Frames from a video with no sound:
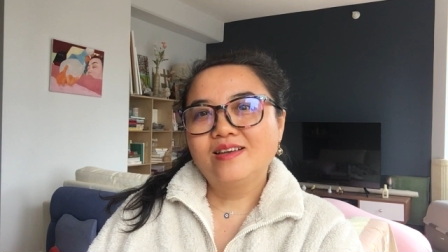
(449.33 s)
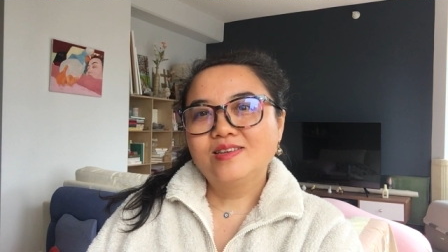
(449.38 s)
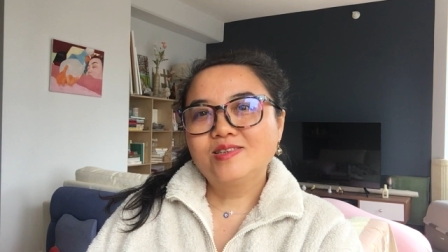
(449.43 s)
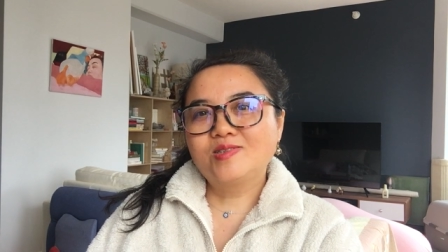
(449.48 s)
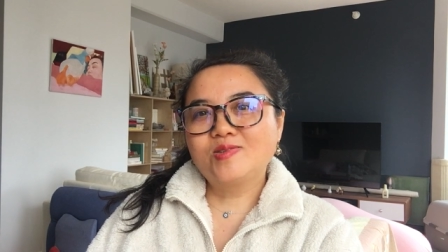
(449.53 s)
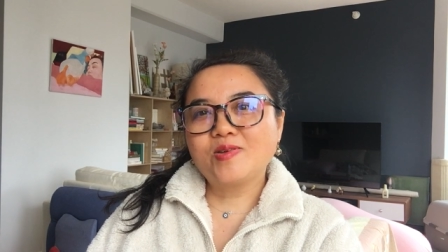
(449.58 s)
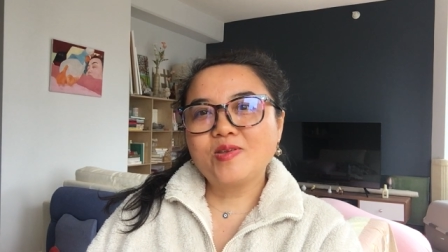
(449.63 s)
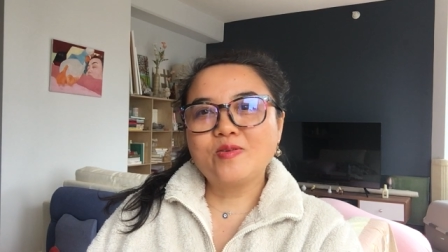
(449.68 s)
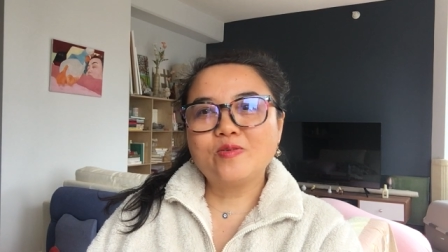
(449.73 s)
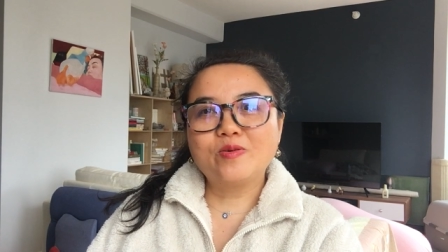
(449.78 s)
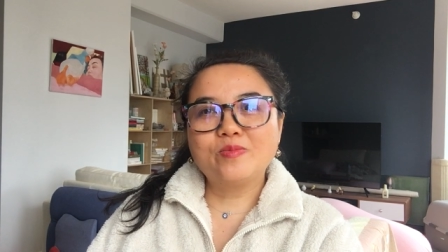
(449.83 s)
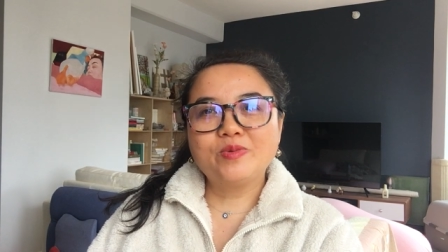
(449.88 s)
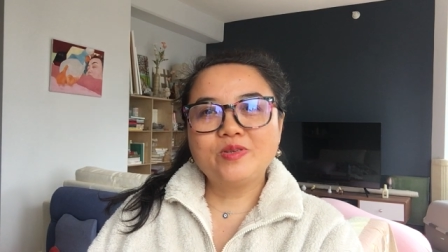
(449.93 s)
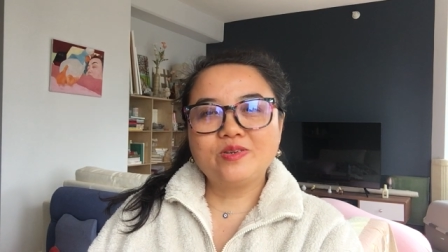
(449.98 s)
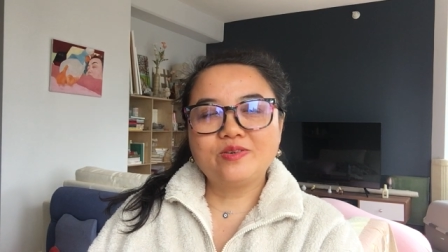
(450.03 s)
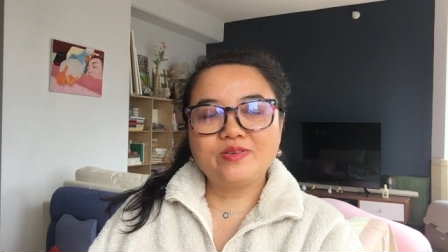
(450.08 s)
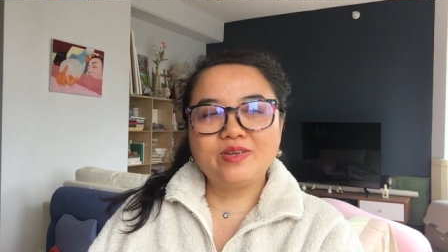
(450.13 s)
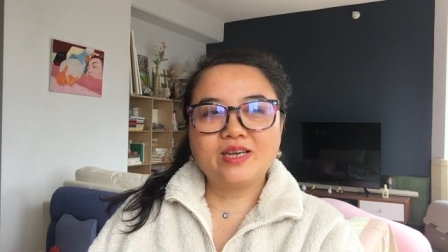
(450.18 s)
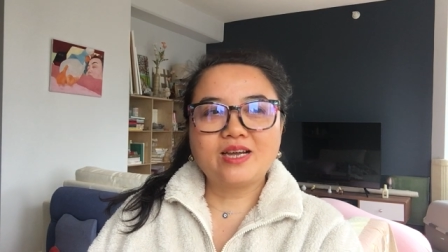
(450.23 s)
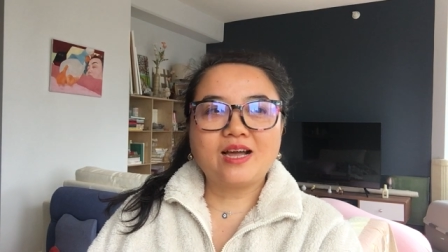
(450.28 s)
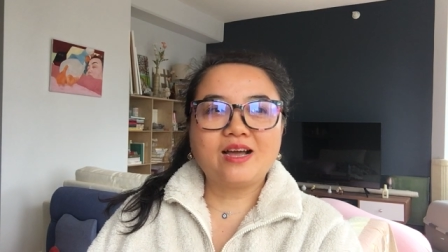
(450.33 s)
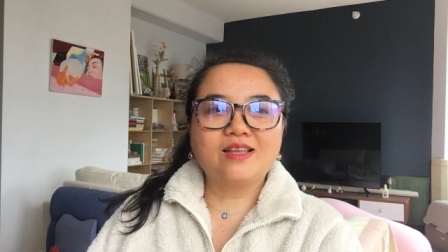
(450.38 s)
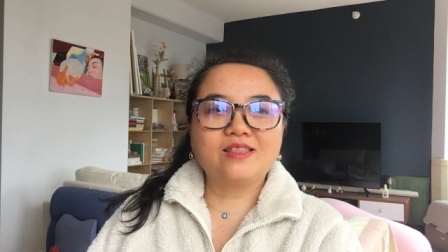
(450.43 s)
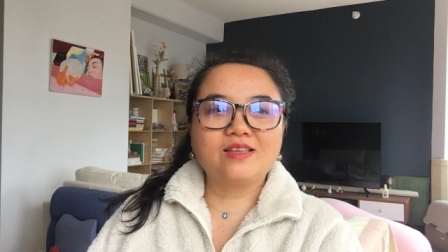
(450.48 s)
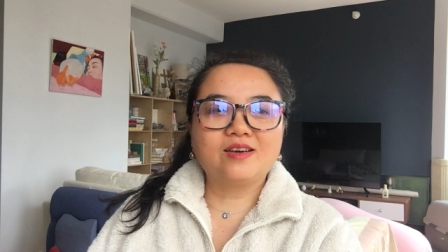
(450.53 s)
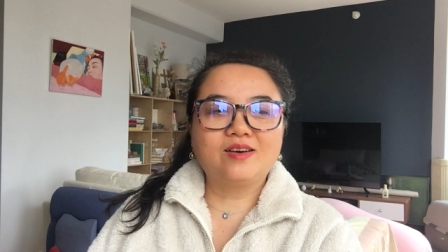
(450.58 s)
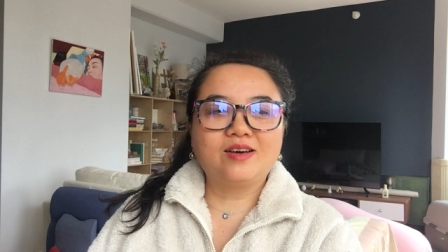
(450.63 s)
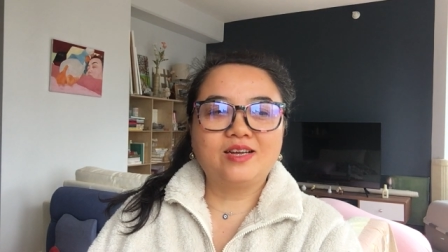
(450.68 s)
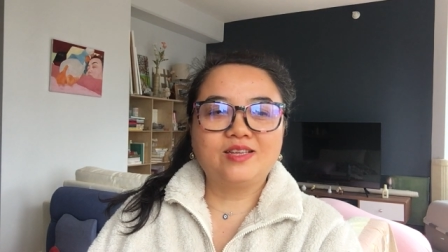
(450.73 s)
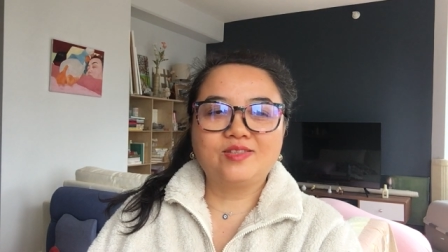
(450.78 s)
所以我们就会看
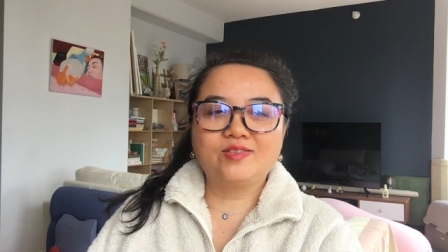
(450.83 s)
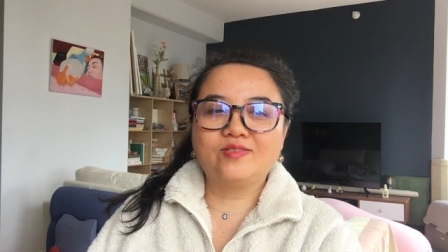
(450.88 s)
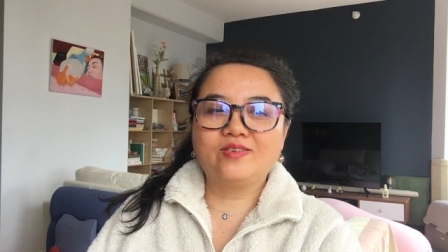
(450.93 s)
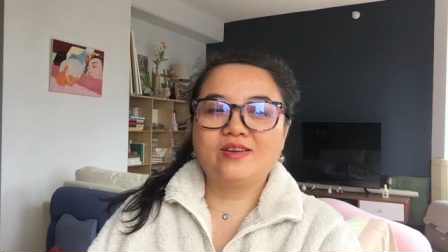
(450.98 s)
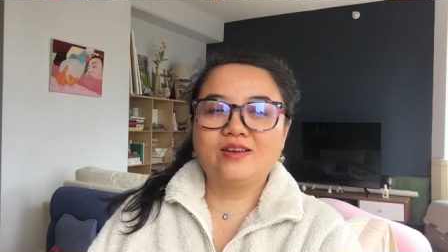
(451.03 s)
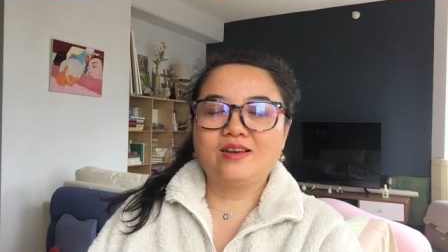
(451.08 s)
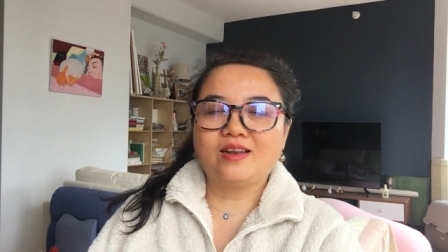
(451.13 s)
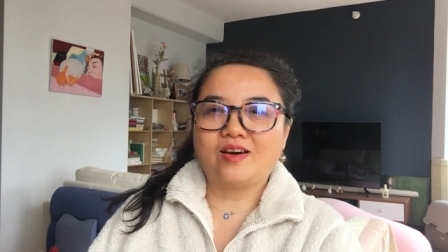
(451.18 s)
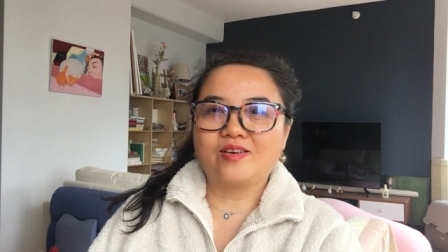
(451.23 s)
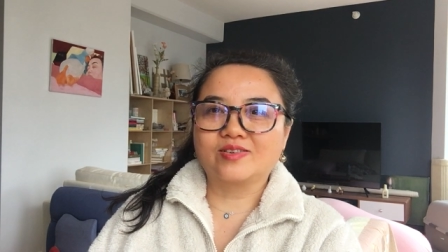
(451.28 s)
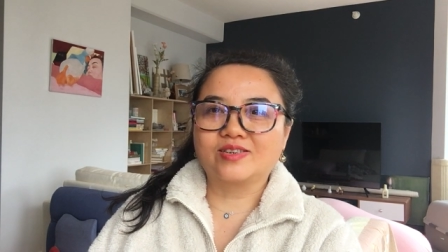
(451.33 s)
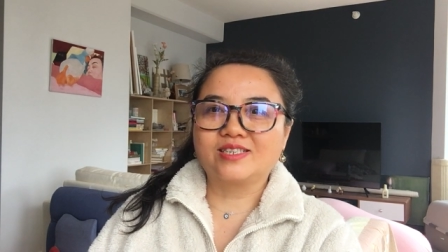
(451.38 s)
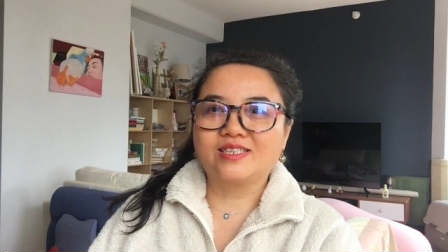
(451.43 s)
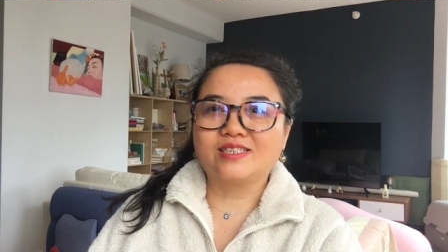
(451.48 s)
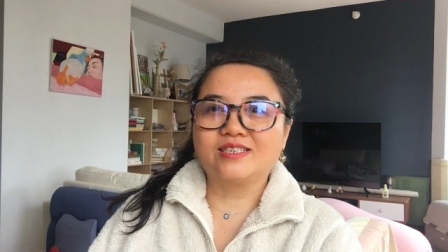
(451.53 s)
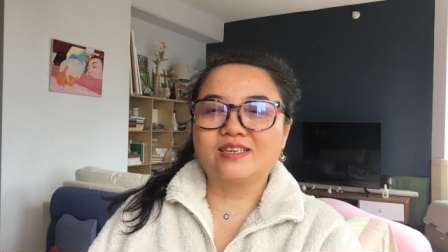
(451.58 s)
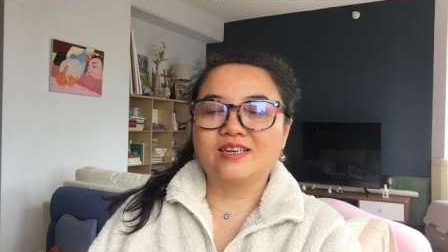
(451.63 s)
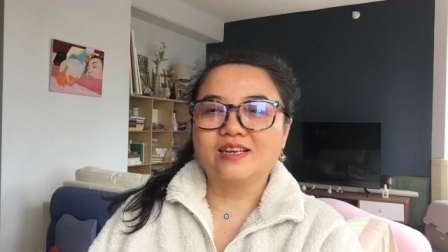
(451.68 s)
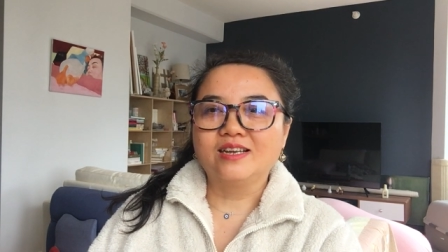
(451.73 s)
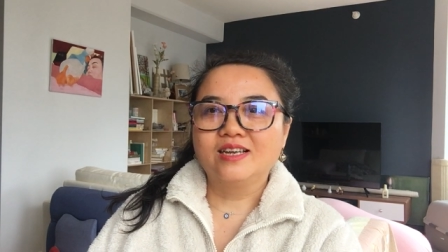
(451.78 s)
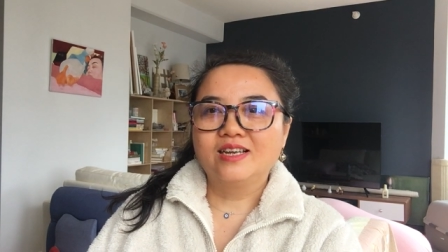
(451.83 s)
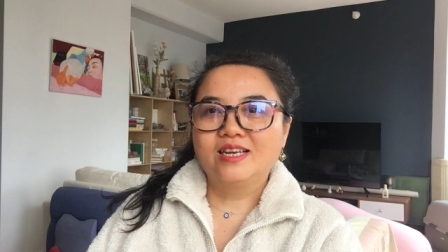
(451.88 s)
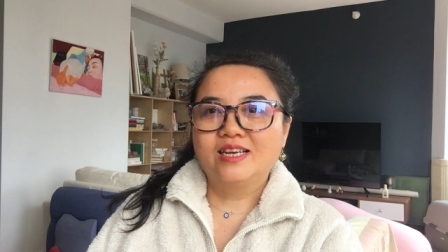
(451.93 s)
到很多老师，